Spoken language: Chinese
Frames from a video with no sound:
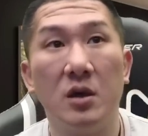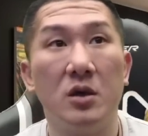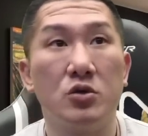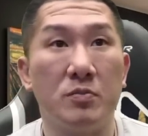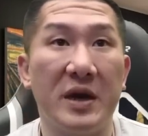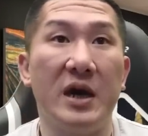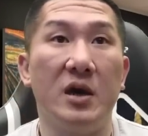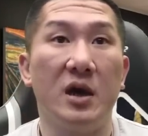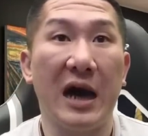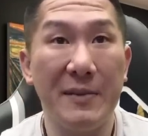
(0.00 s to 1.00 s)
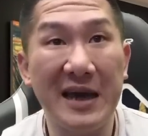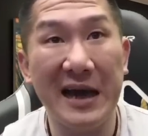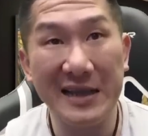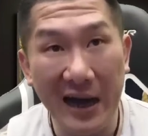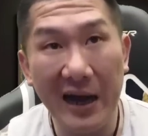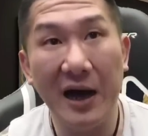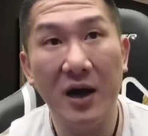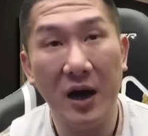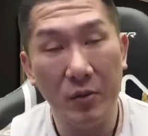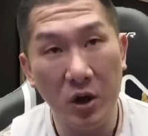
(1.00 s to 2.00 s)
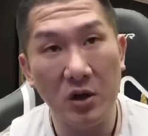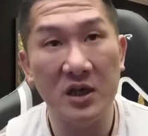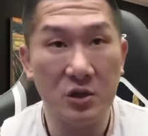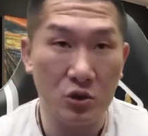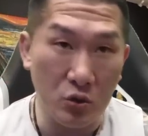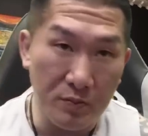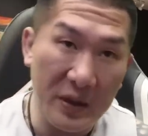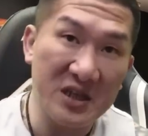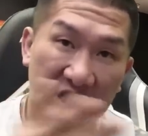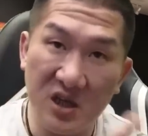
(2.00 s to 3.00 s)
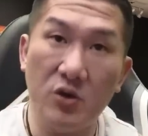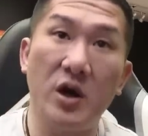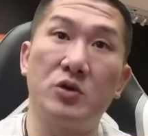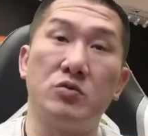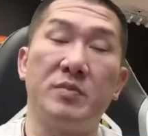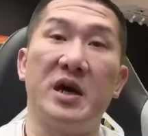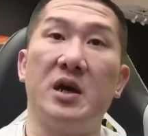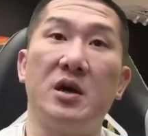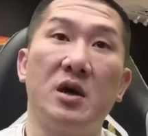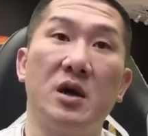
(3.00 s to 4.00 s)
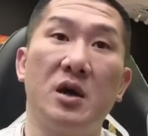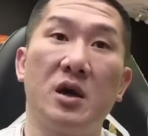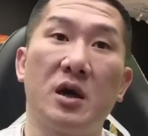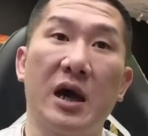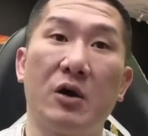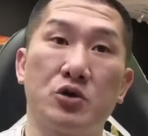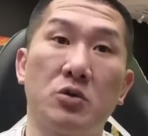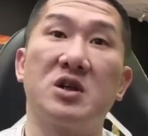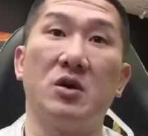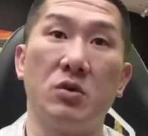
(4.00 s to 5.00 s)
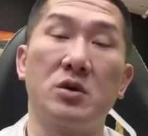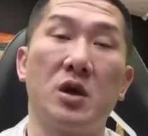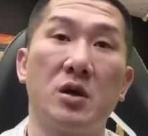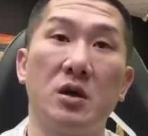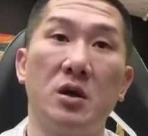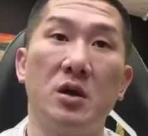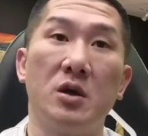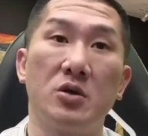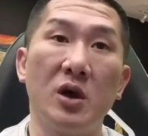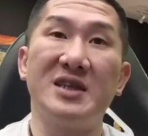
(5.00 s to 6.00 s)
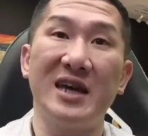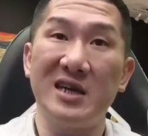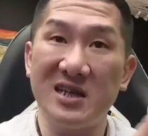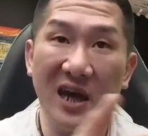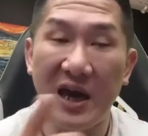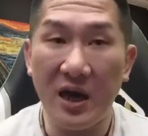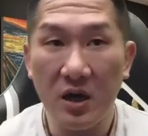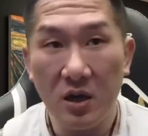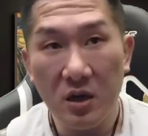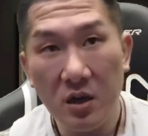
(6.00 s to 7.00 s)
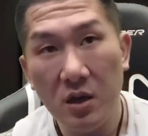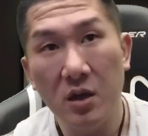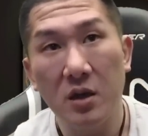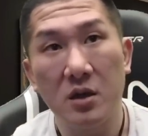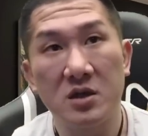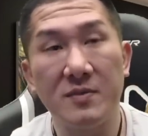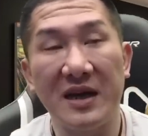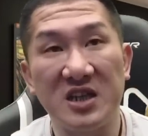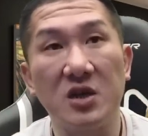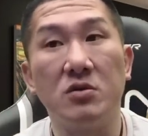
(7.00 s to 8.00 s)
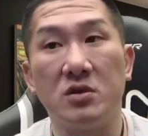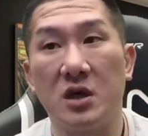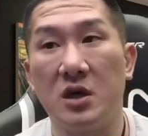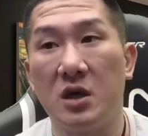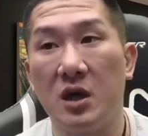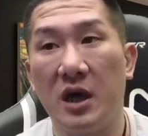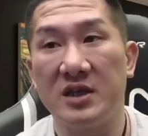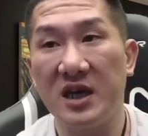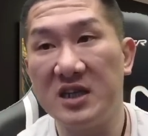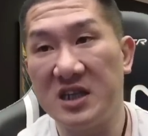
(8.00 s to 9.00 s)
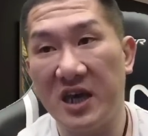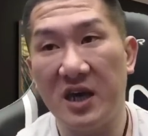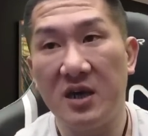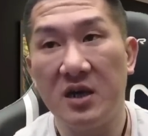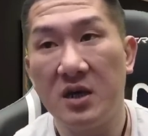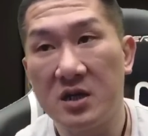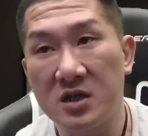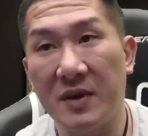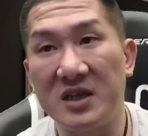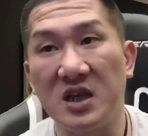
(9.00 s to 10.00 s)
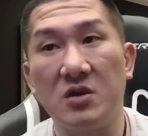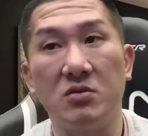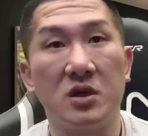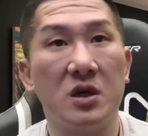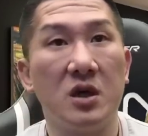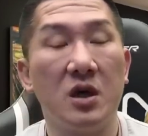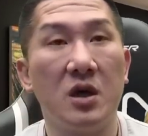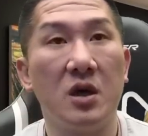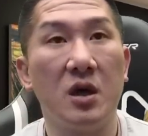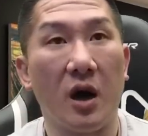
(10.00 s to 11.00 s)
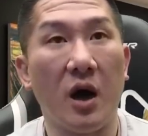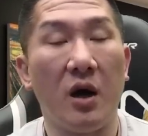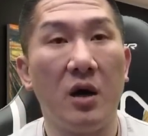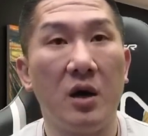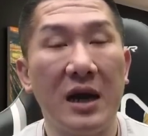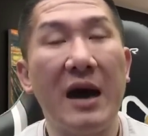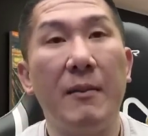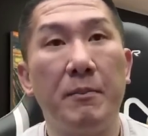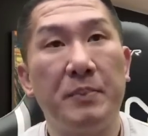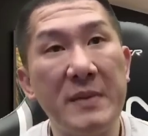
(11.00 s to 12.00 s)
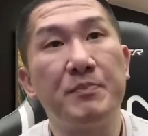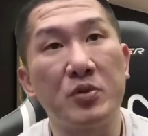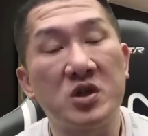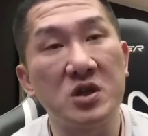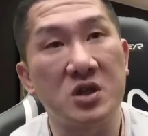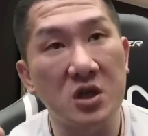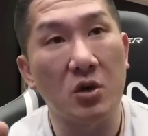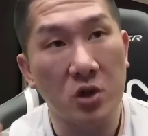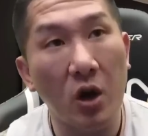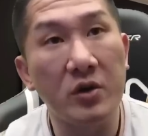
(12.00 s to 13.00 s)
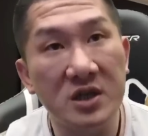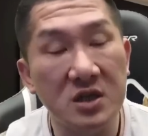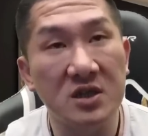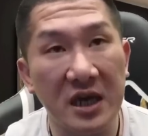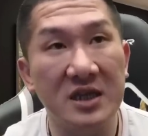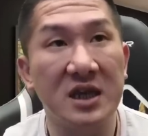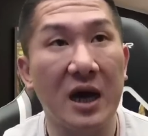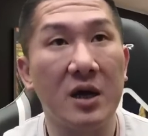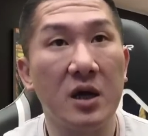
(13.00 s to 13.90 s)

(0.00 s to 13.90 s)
准备还没开打了，好不容易准备七月准备要做这个活动，所以这一切是蛮辛苦的，哎，这一切是蛮辛苦的哦。那并不是只有 Toys 这一场，